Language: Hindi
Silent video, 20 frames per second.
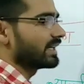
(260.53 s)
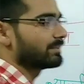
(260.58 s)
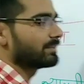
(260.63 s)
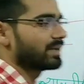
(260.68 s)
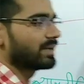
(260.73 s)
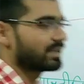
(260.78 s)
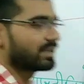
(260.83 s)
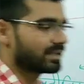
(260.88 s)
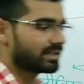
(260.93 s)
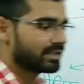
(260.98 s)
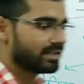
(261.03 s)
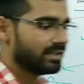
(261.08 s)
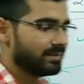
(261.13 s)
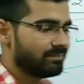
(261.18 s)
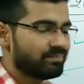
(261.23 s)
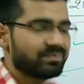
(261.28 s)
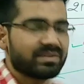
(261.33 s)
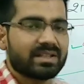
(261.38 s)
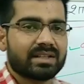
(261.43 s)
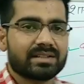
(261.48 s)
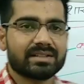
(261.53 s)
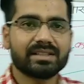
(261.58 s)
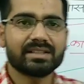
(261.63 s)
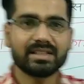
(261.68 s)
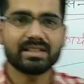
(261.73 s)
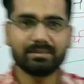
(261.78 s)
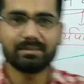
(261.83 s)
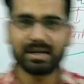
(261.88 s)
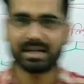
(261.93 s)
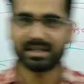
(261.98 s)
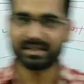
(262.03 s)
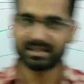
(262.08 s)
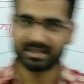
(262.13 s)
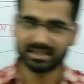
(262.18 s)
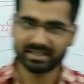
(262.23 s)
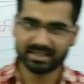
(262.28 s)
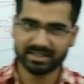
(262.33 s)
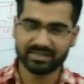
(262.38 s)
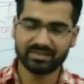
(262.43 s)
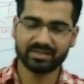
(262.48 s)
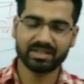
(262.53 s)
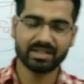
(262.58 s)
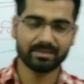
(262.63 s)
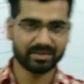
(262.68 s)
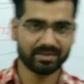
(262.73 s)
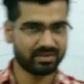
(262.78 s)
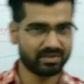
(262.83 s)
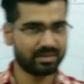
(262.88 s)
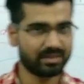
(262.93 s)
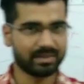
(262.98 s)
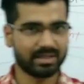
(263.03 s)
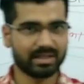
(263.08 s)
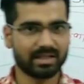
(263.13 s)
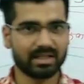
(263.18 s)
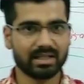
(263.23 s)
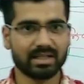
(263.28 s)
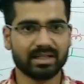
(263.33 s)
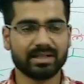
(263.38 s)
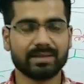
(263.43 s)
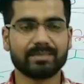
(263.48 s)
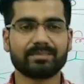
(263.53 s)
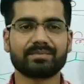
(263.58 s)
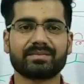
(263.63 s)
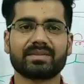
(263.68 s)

कार्यपालिका के जैसे कि भारत का केंद्रीय मंत्रिमंडल है